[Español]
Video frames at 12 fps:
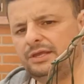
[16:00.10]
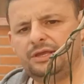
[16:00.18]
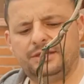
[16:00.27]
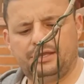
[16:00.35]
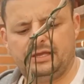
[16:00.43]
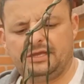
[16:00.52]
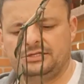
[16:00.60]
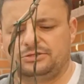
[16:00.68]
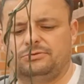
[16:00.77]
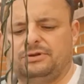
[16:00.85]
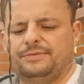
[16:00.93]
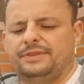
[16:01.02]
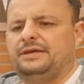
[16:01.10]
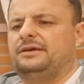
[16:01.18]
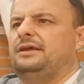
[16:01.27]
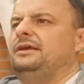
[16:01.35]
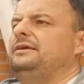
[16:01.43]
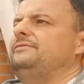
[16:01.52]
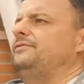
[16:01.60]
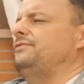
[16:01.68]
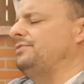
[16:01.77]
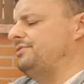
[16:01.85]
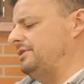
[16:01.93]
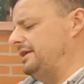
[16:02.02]
eh, esto la verdad que
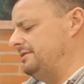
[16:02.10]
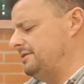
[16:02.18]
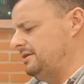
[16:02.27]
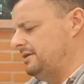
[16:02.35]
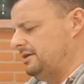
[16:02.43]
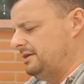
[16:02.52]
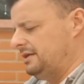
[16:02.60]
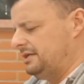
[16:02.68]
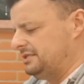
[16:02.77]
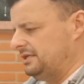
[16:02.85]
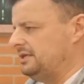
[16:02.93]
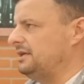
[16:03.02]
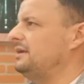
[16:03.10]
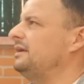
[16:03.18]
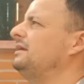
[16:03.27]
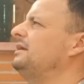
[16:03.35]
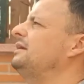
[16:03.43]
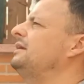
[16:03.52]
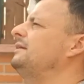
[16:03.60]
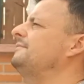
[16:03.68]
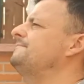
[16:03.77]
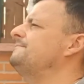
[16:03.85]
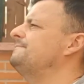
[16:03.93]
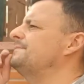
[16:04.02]
funciona. Así que
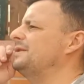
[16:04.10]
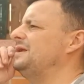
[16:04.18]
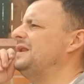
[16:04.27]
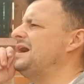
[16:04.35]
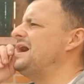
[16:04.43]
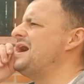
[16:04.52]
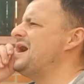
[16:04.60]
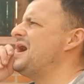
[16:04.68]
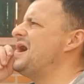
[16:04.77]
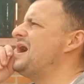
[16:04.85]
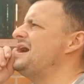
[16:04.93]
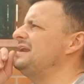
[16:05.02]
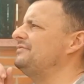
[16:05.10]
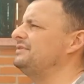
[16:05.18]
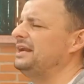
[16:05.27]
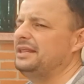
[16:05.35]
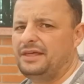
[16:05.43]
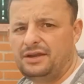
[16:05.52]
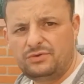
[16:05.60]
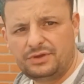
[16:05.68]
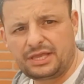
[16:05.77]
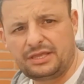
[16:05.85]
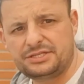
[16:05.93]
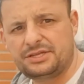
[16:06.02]
em, la, finalidad
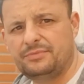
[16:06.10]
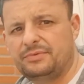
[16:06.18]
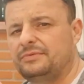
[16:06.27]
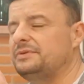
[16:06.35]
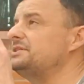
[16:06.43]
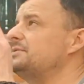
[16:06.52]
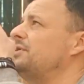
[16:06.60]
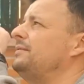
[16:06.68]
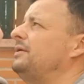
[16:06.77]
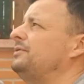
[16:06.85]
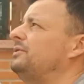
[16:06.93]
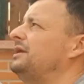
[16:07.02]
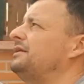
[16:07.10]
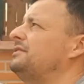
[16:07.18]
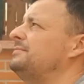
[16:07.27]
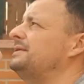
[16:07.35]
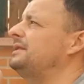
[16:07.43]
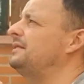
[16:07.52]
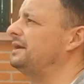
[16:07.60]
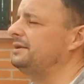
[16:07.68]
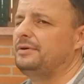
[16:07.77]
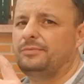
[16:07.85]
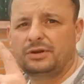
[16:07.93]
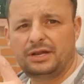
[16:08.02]
no es que se, mueva o no el recipiente de
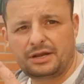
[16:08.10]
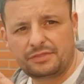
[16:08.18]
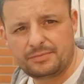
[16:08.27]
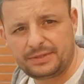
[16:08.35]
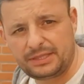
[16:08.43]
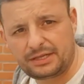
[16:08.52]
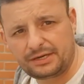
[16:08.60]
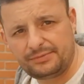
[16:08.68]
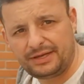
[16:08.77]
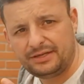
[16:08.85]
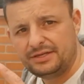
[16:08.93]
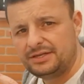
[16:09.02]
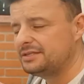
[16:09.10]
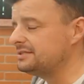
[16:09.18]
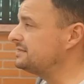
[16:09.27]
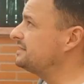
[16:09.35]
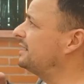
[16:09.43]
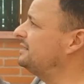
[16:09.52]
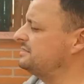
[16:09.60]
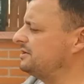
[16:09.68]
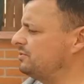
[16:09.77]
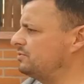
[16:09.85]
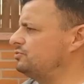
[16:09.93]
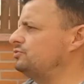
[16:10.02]
arriba, porque el recipiente de arriba ya está
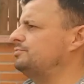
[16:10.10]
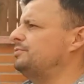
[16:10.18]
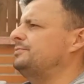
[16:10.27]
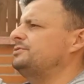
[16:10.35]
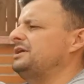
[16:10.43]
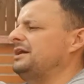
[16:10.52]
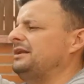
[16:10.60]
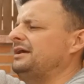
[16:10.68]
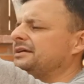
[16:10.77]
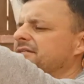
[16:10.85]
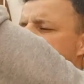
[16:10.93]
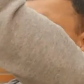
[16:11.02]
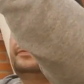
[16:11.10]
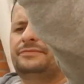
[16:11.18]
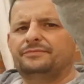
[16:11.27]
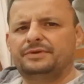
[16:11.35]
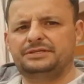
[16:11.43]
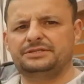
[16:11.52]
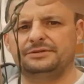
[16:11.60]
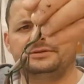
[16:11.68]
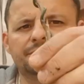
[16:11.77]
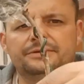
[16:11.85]
enganchado con sus propios anclajes, ¿veis?